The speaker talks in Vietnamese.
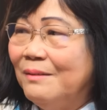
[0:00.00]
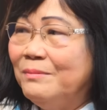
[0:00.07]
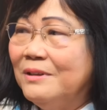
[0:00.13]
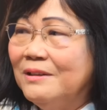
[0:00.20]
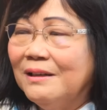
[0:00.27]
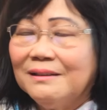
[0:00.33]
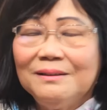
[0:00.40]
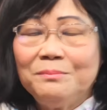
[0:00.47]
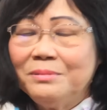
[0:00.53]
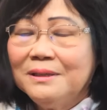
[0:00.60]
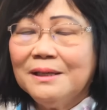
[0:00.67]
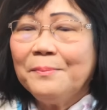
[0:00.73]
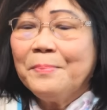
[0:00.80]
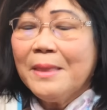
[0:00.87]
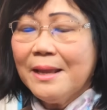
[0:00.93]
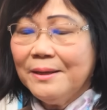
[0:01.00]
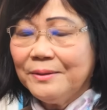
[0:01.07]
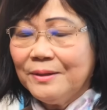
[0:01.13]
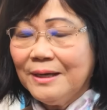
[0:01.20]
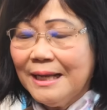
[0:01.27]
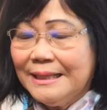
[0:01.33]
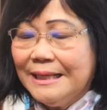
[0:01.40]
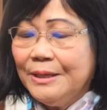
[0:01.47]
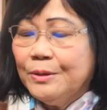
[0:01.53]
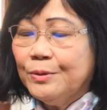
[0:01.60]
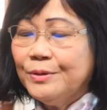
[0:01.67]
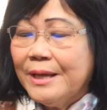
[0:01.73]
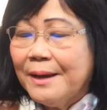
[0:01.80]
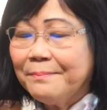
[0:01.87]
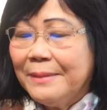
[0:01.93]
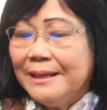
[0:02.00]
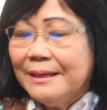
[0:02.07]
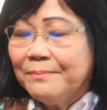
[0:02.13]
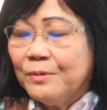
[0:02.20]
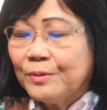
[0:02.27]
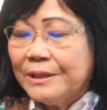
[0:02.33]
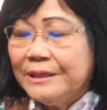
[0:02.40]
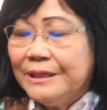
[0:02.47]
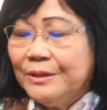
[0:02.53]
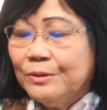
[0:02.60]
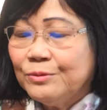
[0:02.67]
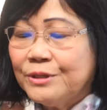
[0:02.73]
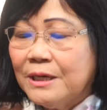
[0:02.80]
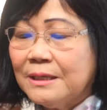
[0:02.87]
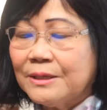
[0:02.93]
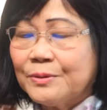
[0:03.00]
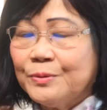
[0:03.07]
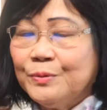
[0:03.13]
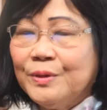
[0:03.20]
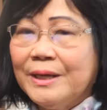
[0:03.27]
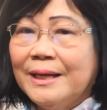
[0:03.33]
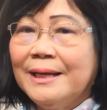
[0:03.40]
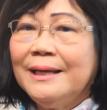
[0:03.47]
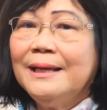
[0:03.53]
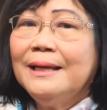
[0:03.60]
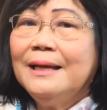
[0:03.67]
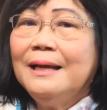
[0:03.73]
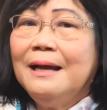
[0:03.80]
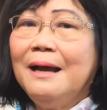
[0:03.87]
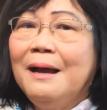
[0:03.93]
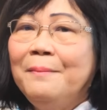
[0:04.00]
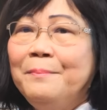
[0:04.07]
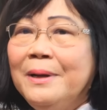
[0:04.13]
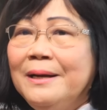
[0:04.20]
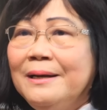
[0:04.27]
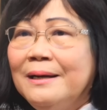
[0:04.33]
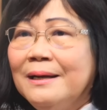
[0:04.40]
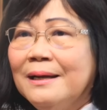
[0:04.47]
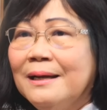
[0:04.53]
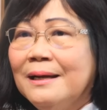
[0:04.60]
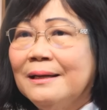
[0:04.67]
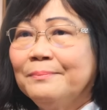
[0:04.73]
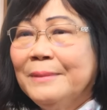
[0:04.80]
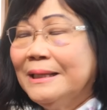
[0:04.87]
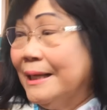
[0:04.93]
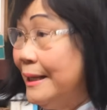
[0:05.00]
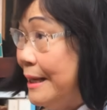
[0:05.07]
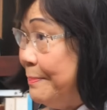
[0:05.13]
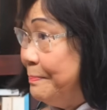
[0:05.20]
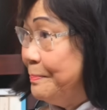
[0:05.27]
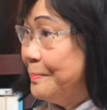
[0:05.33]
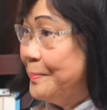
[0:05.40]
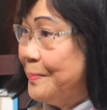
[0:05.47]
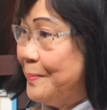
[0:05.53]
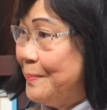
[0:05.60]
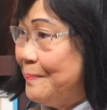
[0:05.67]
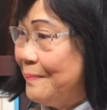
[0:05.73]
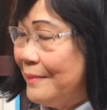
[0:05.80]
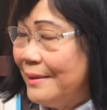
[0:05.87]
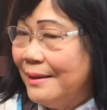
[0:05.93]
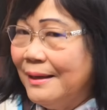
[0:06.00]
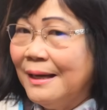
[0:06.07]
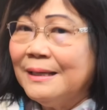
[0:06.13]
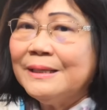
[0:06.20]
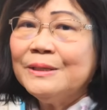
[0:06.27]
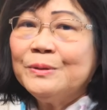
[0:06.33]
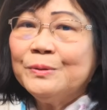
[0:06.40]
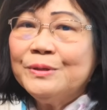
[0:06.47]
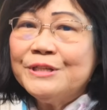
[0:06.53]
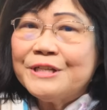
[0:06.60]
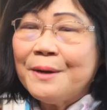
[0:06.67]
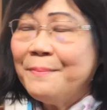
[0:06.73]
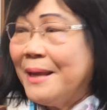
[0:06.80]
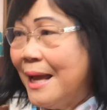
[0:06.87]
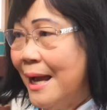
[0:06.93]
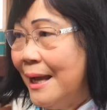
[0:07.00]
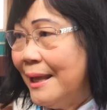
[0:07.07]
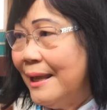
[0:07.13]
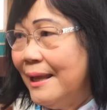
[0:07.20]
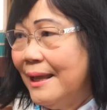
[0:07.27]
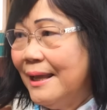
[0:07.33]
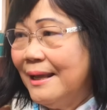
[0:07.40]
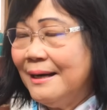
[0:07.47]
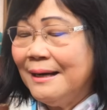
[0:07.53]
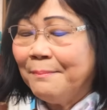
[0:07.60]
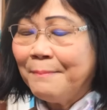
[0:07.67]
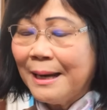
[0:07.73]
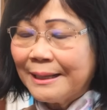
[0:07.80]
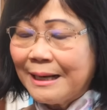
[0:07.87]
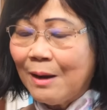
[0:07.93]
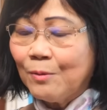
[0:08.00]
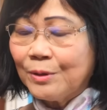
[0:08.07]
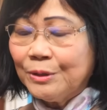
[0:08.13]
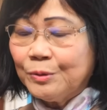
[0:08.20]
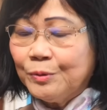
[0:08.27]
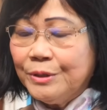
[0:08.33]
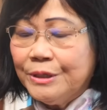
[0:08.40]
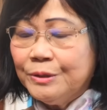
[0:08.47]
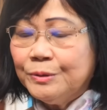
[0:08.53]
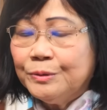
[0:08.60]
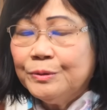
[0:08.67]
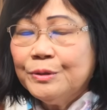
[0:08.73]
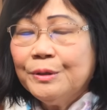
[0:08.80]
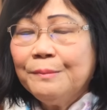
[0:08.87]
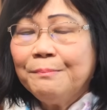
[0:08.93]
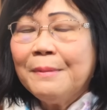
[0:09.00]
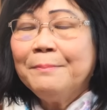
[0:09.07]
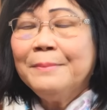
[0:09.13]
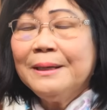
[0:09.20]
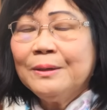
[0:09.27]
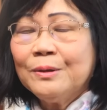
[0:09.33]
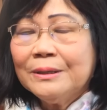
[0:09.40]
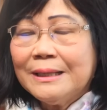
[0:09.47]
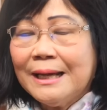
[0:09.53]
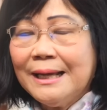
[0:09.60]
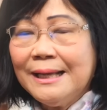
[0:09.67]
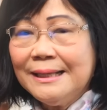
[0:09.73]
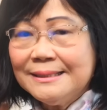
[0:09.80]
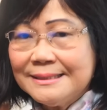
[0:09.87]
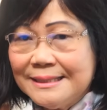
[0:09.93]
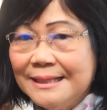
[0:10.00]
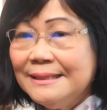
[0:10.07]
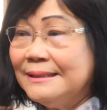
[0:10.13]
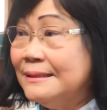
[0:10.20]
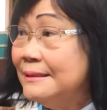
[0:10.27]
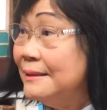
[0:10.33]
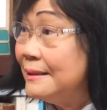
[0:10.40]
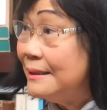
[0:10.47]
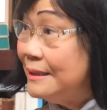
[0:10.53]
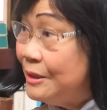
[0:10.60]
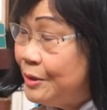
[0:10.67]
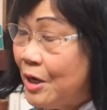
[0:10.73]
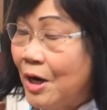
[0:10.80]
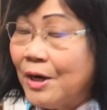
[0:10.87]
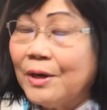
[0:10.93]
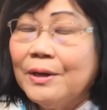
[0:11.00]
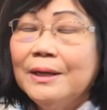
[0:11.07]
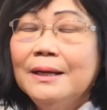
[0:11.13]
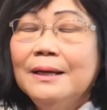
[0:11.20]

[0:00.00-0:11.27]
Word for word: không được không được ừ. tôi lấy thí dụ nha bây giờ một cái thí dụ rất là cụ thể à, mình à, bị thất nghiệp yeah. Dạ. ở cái tuổi 62 là bắt đầu cái tuổi hưu mà mình có thể xin được hưu non